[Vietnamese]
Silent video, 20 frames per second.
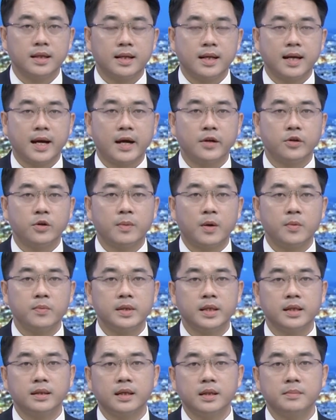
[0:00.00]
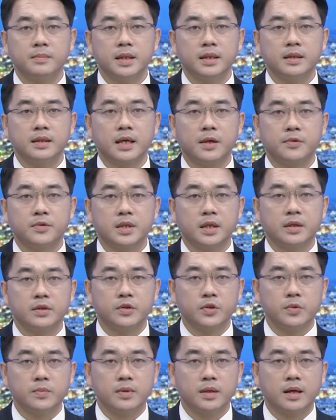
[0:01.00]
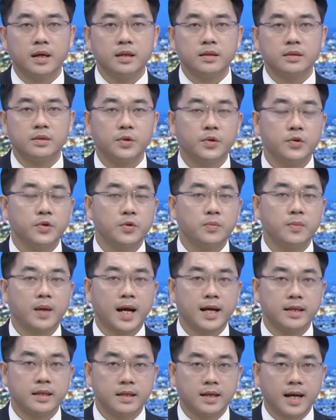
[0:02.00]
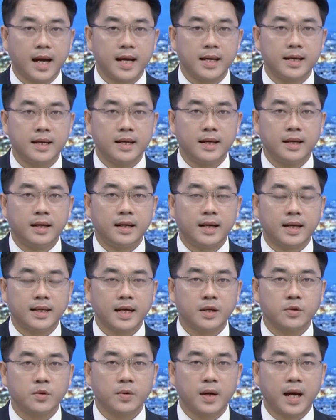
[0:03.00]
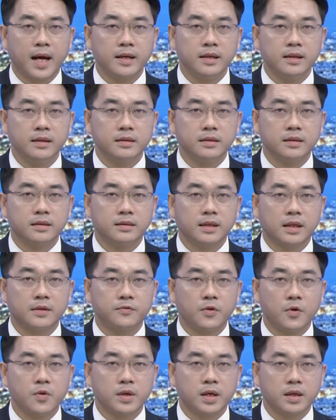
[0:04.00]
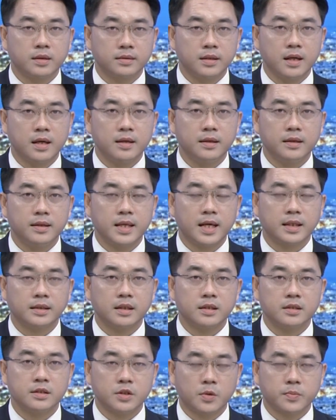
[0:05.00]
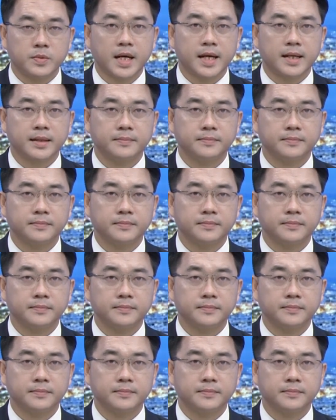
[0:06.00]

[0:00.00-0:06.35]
Hai đội bóng ghi tên mình vào trận chung kết nội dung 2 x 2 là các cô gái đến từ thành phố Cần Thơ và tỉnh Sóc Trăng.